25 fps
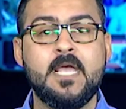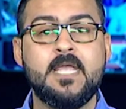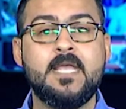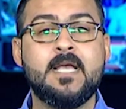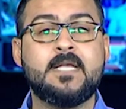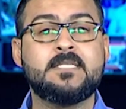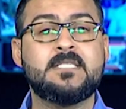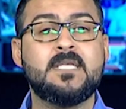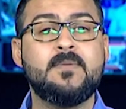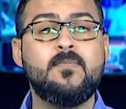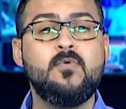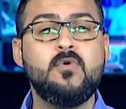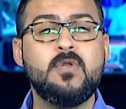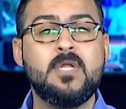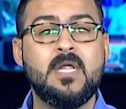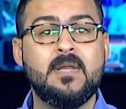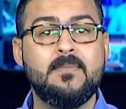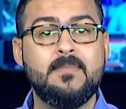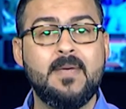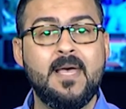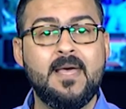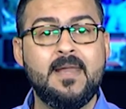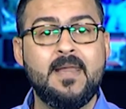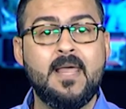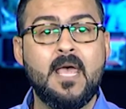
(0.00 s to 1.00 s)
يكسبون
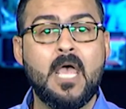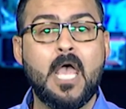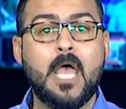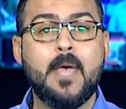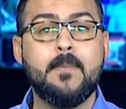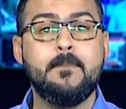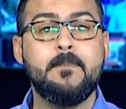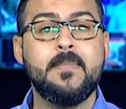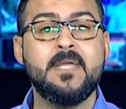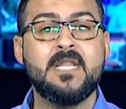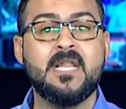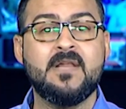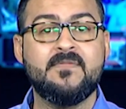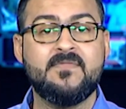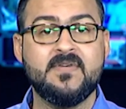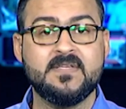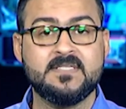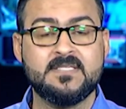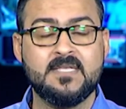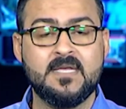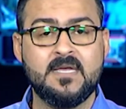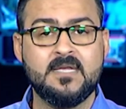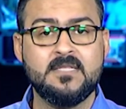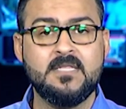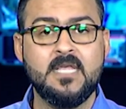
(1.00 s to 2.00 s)
المال من
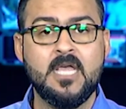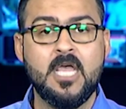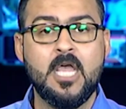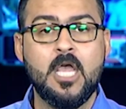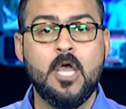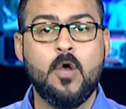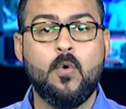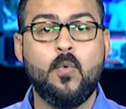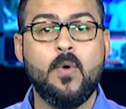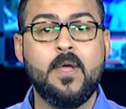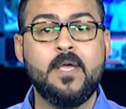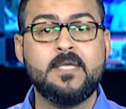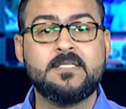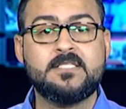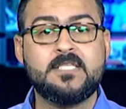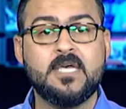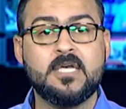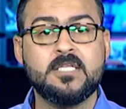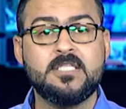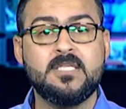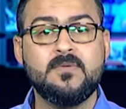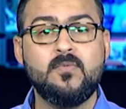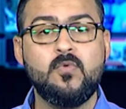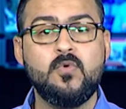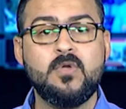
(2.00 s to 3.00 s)
الفساد
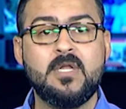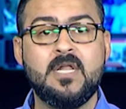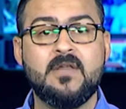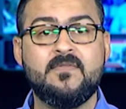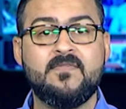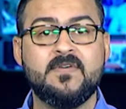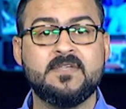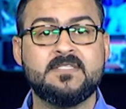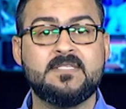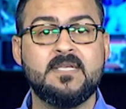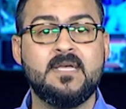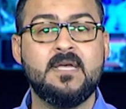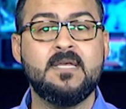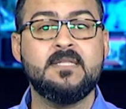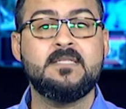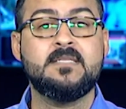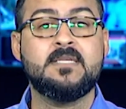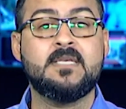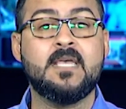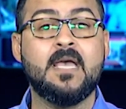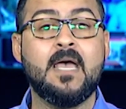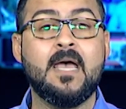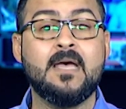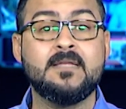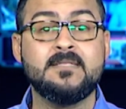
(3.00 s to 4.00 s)
ويستخدمون الفساد
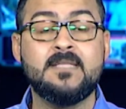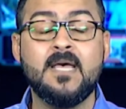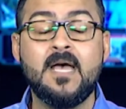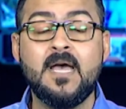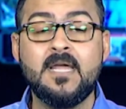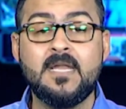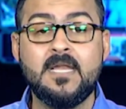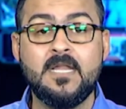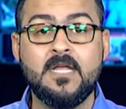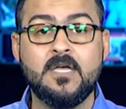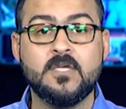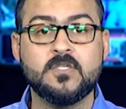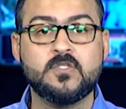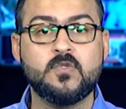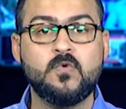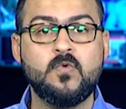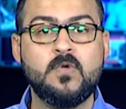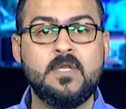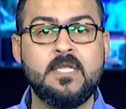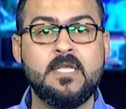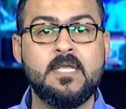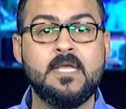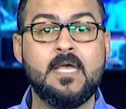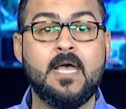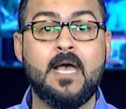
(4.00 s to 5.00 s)
كاداه
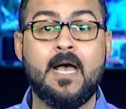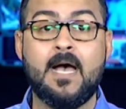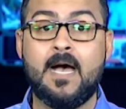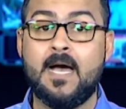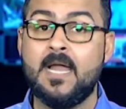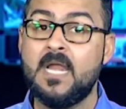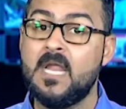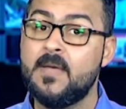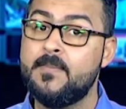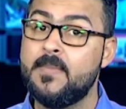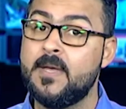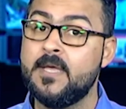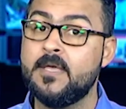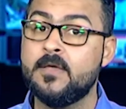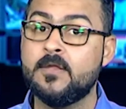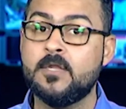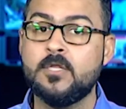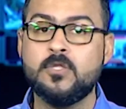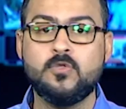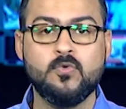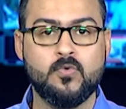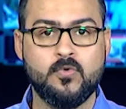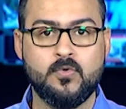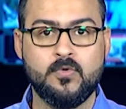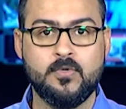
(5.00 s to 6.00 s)
للحصول على ما
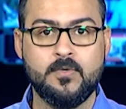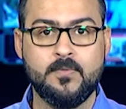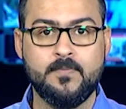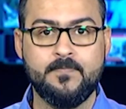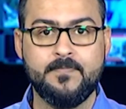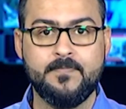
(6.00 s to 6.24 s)
يريدون